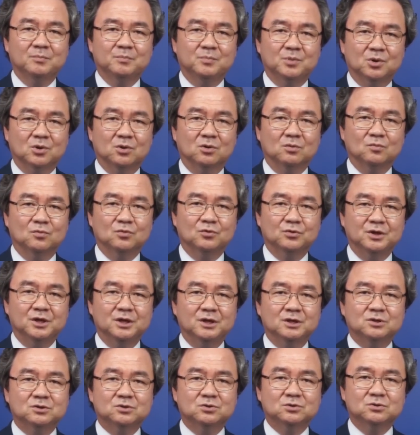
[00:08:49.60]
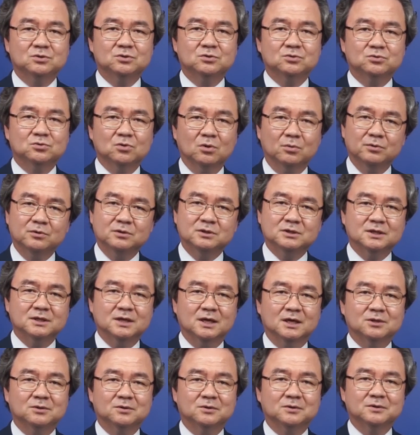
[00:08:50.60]
비록 문이
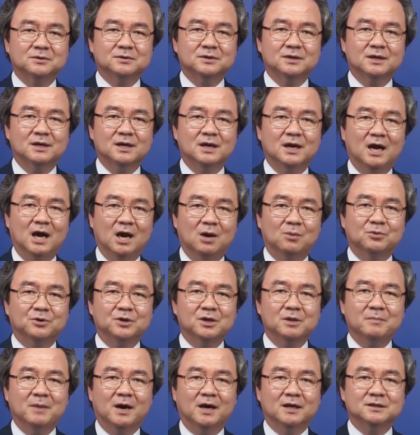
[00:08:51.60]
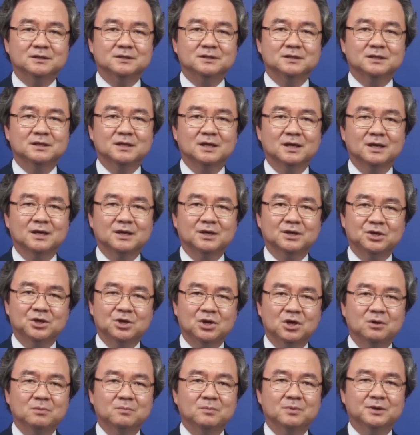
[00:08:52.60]
좁을지라도 아무리 많은
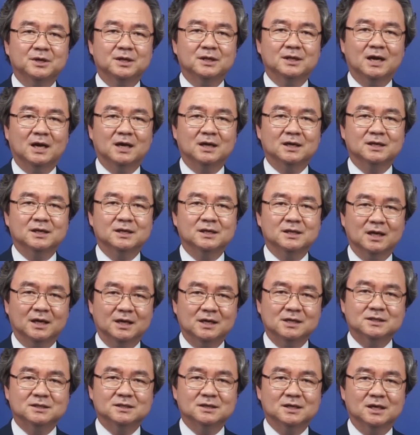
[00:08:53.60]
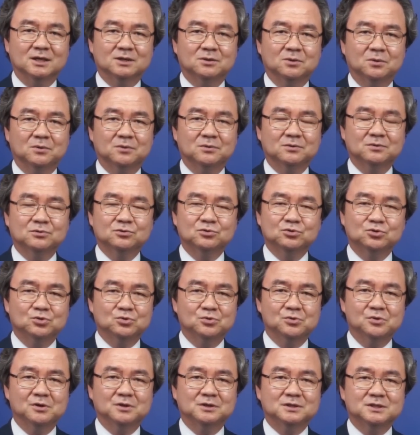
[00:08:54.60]
형벌이 날 기다릴지라도
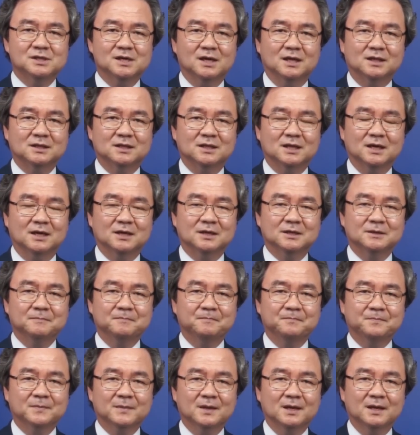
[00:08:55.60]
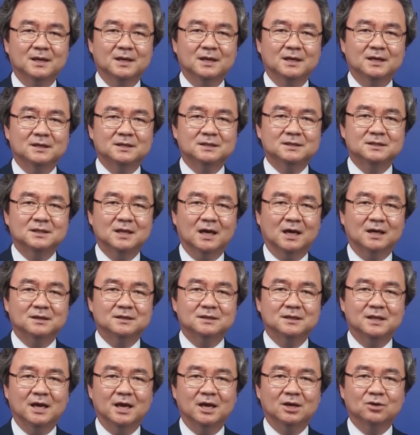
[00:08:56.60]
중요치 않다.
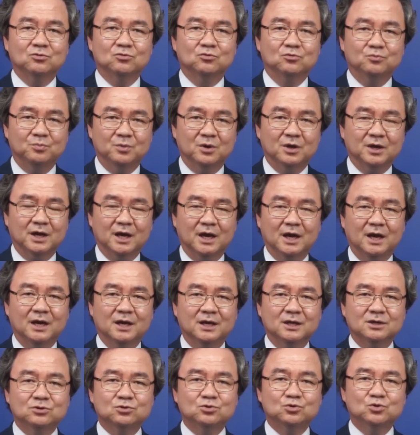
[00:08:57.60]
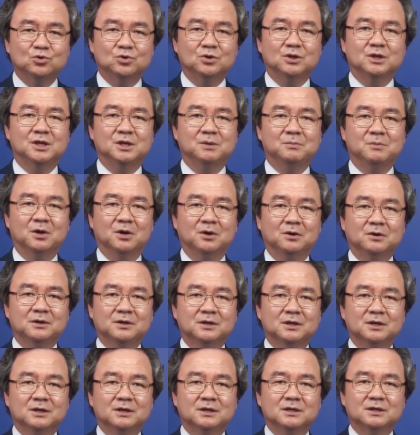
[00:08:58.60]
나는 내 운명의 주인이며
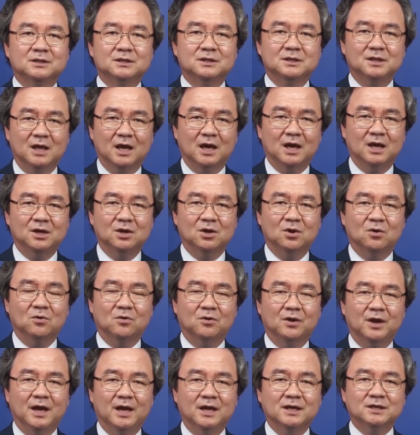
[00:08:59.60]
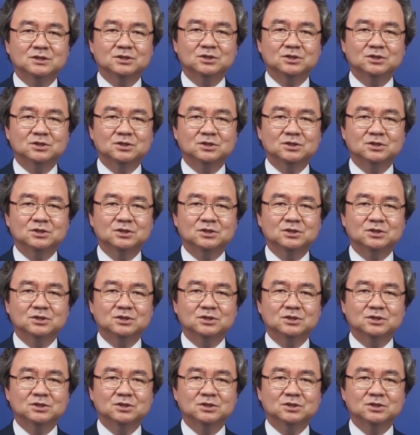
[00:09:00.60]
내 영혼의